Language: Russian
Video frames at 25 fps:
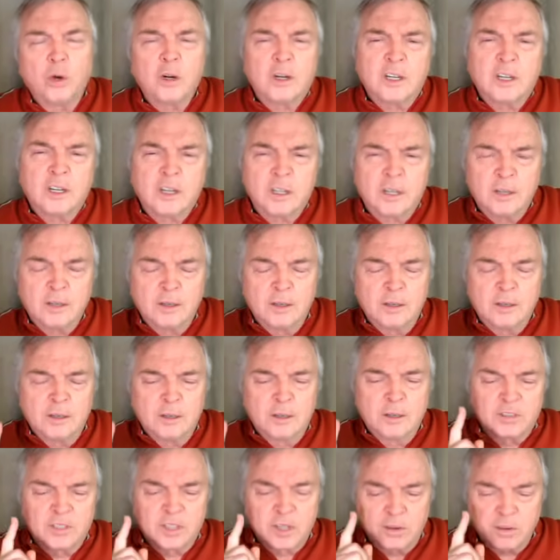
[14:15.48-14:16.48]
Только
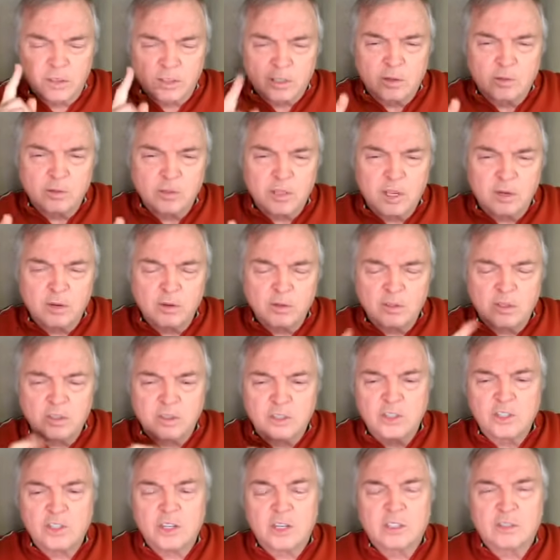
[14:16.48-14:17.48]
в Советском
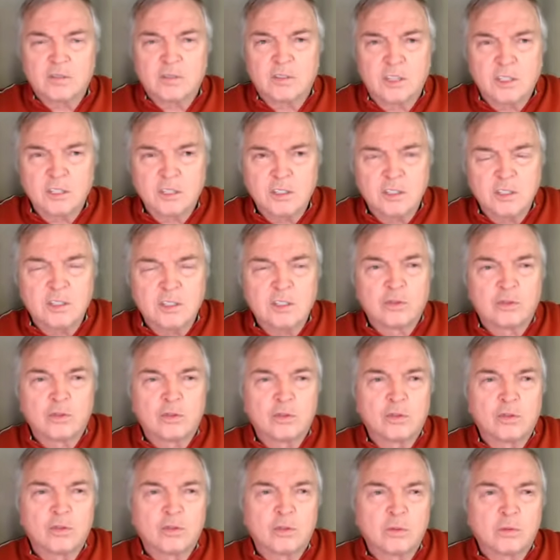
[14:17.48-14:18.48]
Союзе сейчас в России
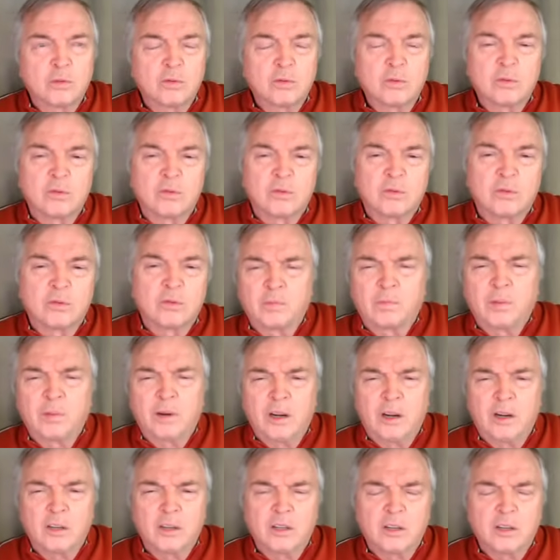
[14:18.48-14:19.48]
существуют
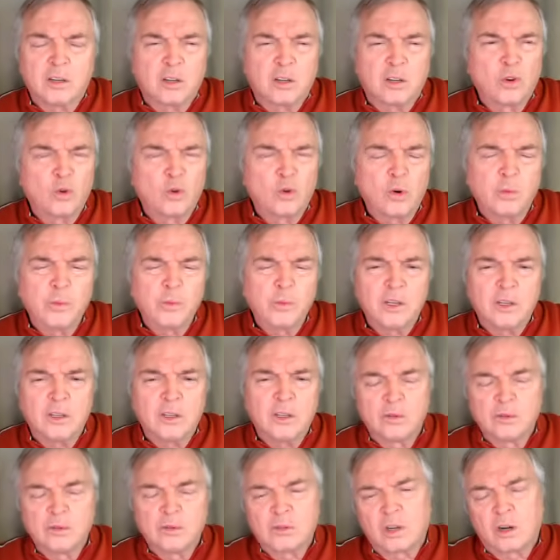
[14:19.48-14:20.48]
заполярные огромные
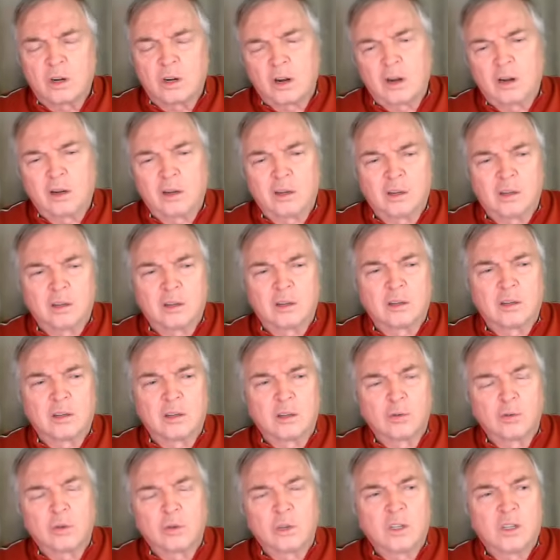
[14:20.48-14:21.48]
индустриальные
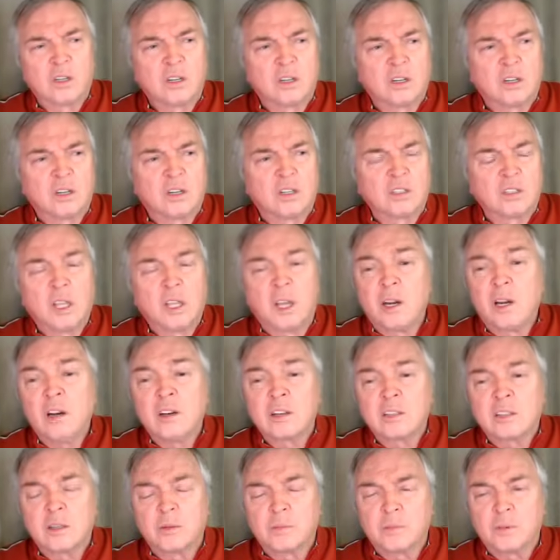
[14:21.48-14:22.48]
города, ну такие как
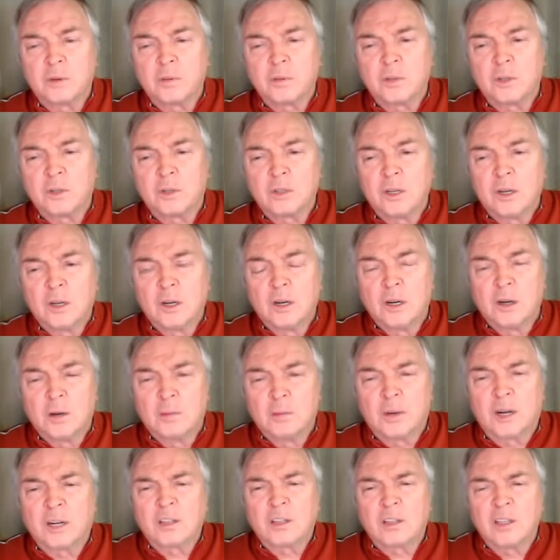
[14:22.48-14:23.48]
Норильск, например,
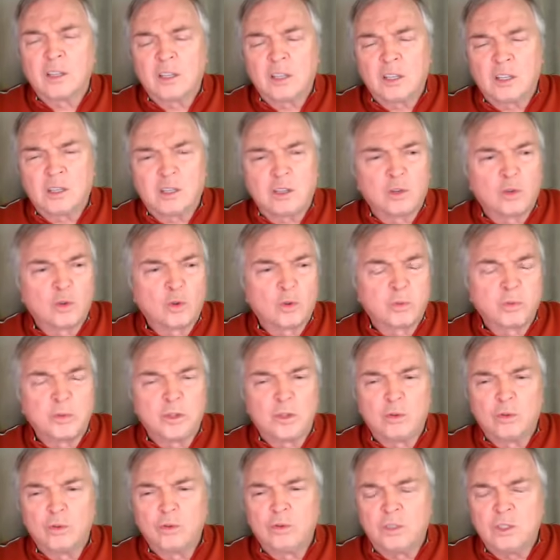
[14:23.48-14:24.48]
порты такие
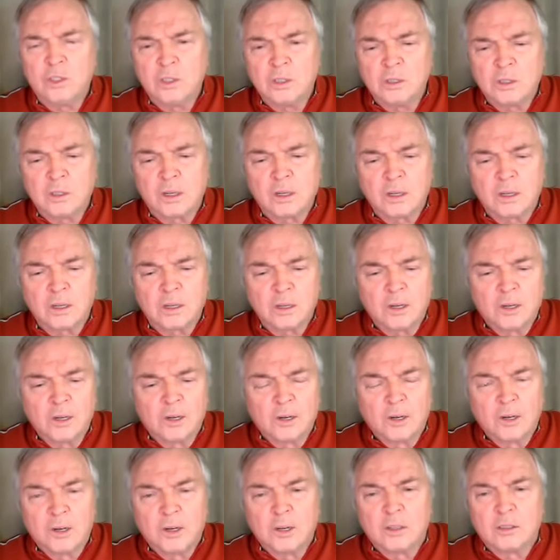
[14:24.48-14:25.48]
крупные, Дудинка,
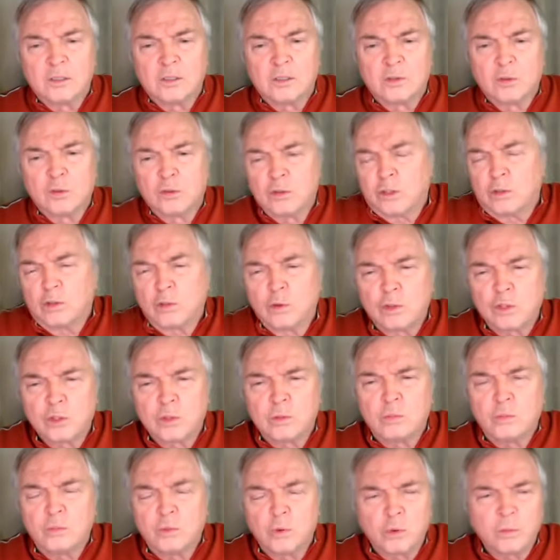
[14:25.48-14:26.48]
тот, да тот
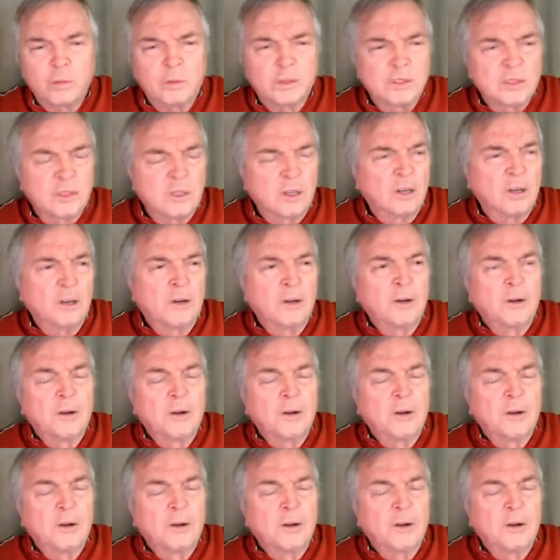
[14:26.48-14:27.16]
же Мурманск.